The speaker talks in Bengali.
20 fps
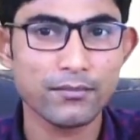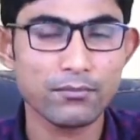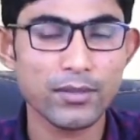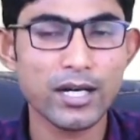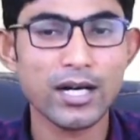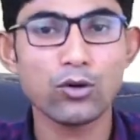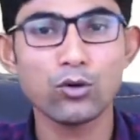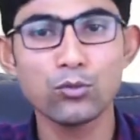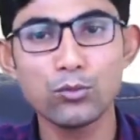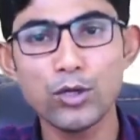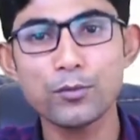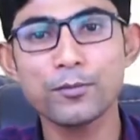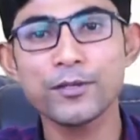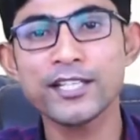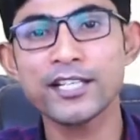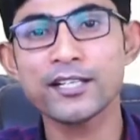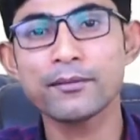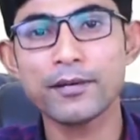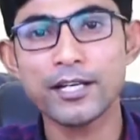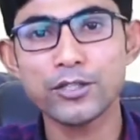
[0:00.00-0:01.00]
বা
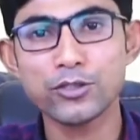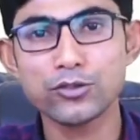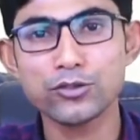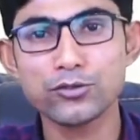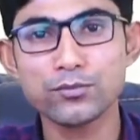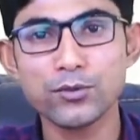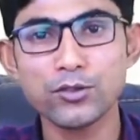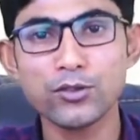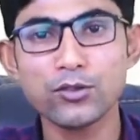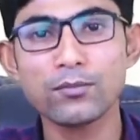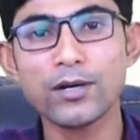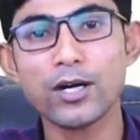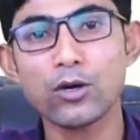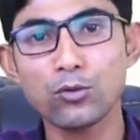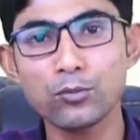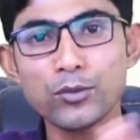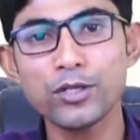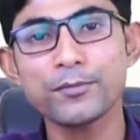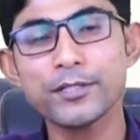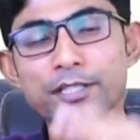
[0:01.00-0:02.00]
হোমিওপ্যাথিক ব্যাসজবহ বা
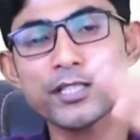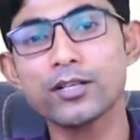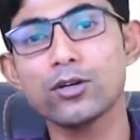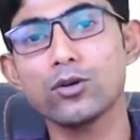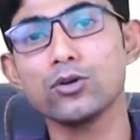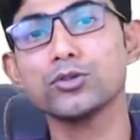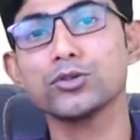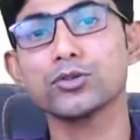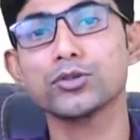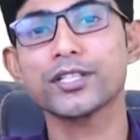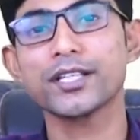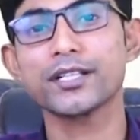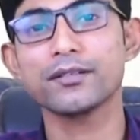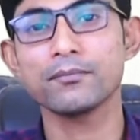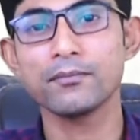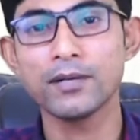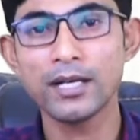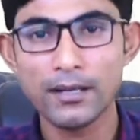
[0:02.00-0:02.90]
হোমিওপ্যাথিক ঔষধের